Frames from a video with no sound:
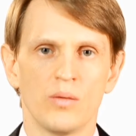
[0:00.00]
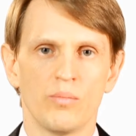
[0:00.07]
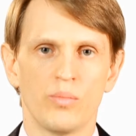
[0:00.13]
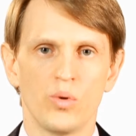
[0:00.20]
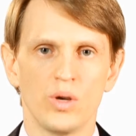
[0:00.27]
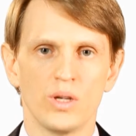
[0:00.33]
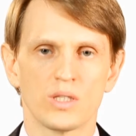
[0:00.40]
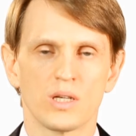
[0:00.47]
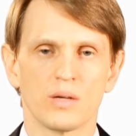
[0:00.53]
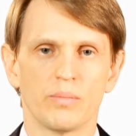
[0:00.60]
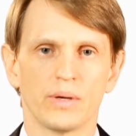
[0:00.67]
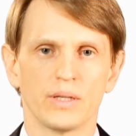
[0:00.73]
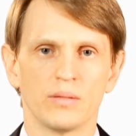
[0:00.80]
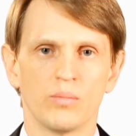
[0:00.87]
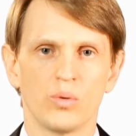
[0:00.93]
поиск,
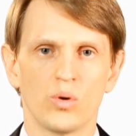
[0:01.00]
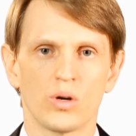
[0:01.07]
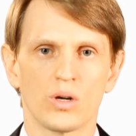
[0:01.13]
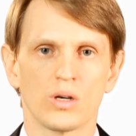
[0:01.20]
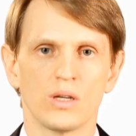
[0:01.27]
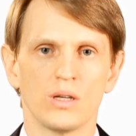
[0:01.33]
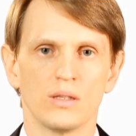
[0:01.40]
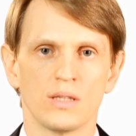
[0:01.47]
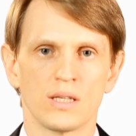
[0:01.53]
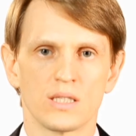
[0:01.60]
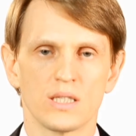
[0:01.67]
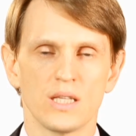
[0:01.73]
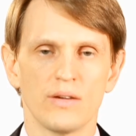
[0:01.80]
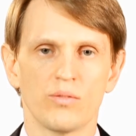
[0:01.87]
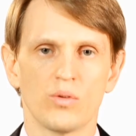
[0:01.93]
подбор,
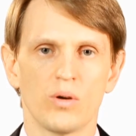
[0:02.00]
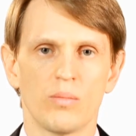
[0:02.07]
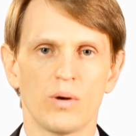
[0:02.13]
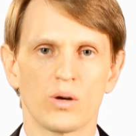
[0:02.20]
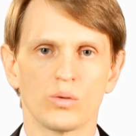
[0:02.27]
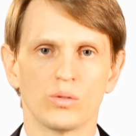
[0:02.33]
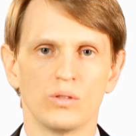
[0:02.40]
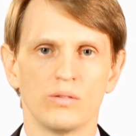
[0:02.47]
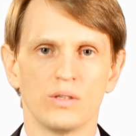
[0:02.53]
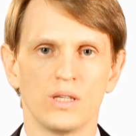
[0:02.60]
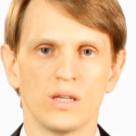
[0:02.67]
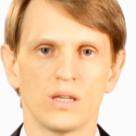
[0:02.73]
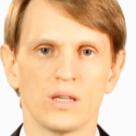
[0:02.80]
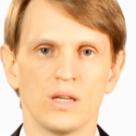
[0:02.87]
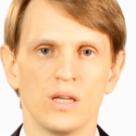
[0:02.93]
доставку
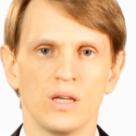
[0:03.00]
оборудования,